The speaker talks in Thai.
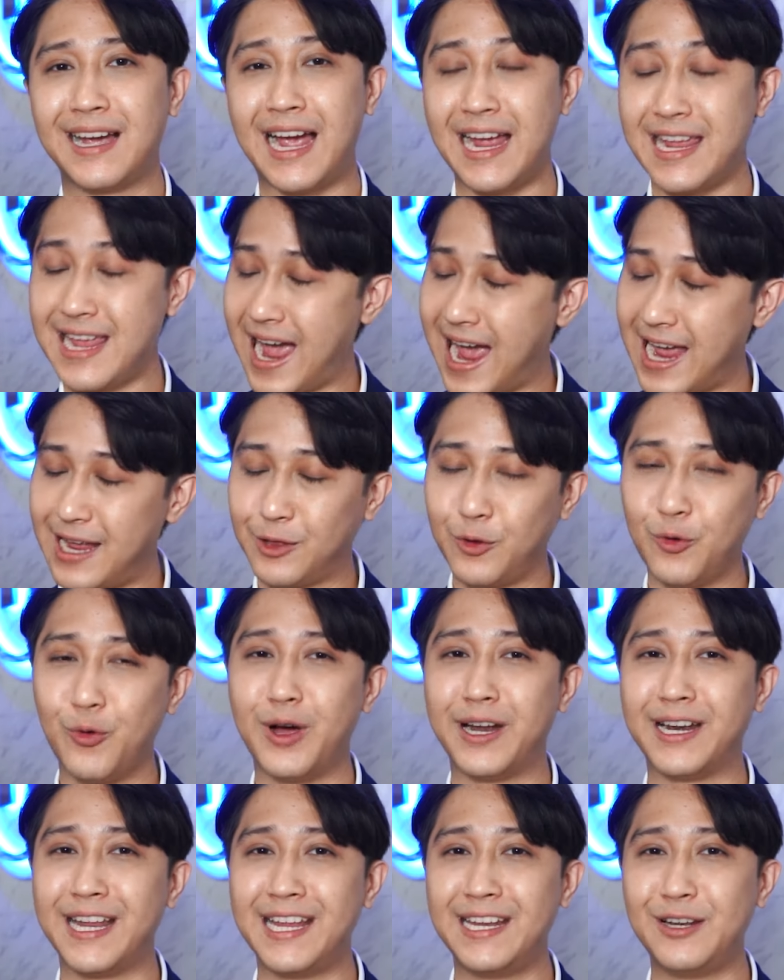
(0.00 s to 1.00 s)
ขยายตั
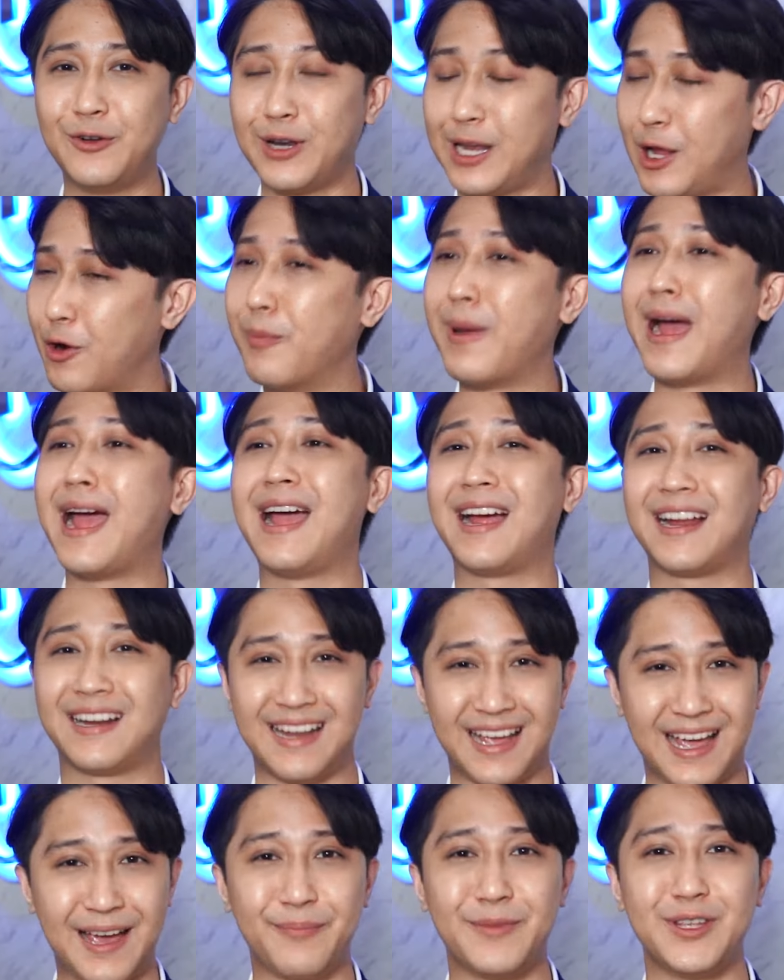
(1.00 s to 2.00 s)
วได้รวดเร็วมาก
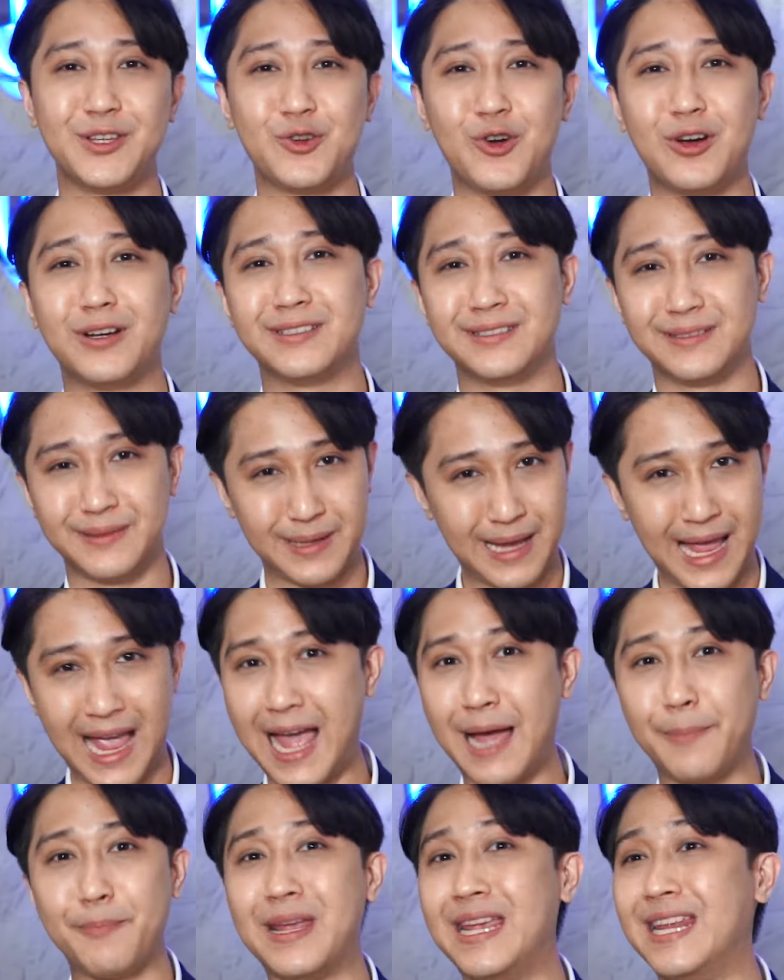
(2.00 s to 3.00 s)
นะครับในช่วง
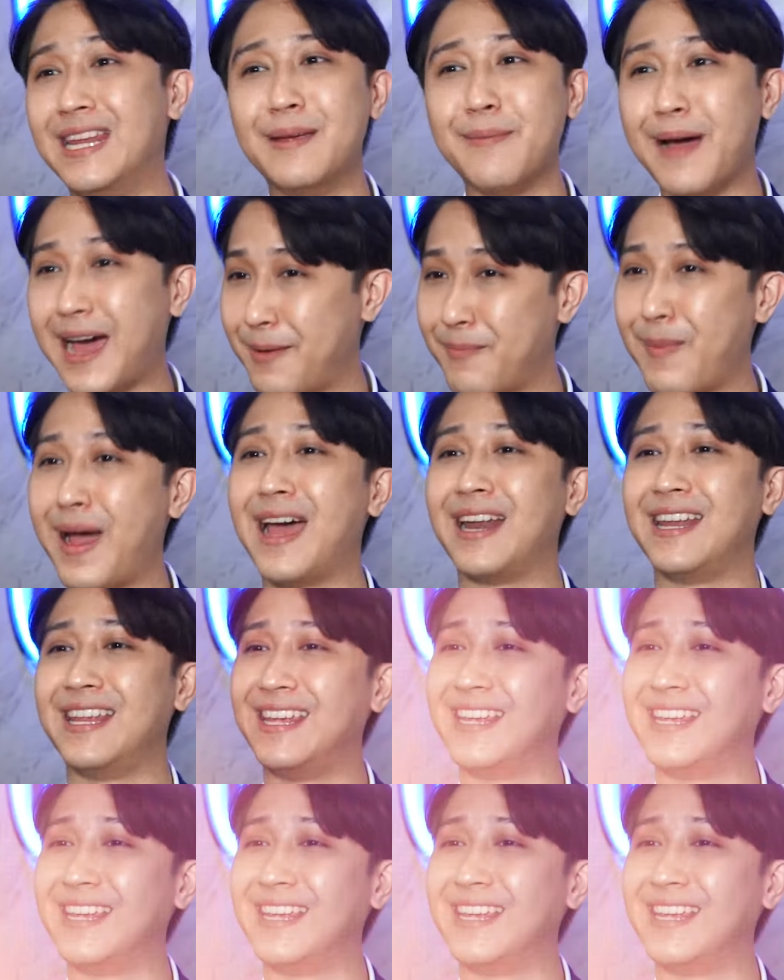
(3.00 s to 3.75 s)
5 ปีที่ผ่านมา